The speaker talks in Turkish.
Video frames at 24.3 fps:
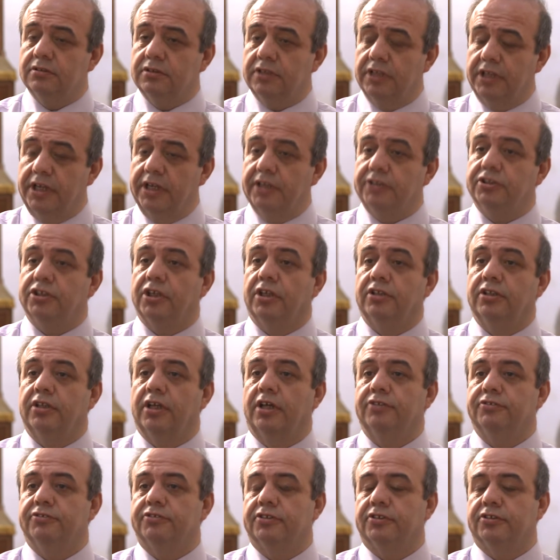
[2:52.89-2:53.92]

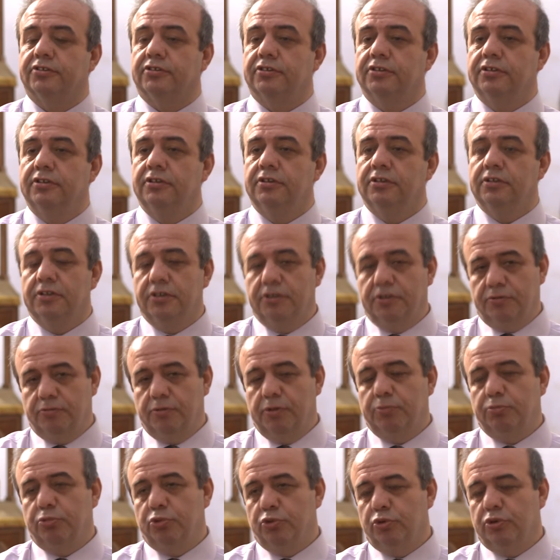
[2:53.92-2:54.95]
heyecanlandırdı
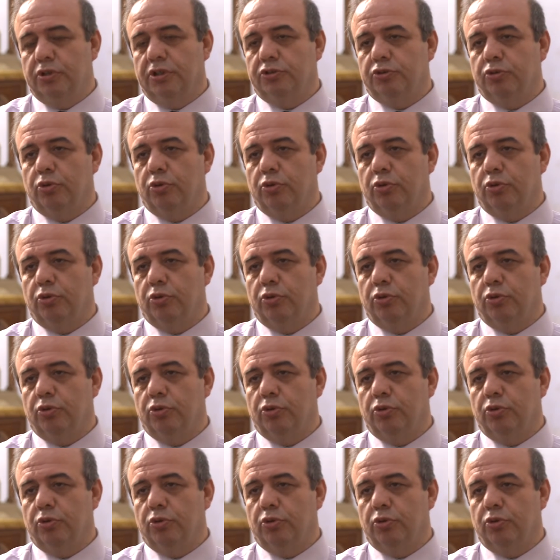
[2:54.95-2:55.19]
ve bunu da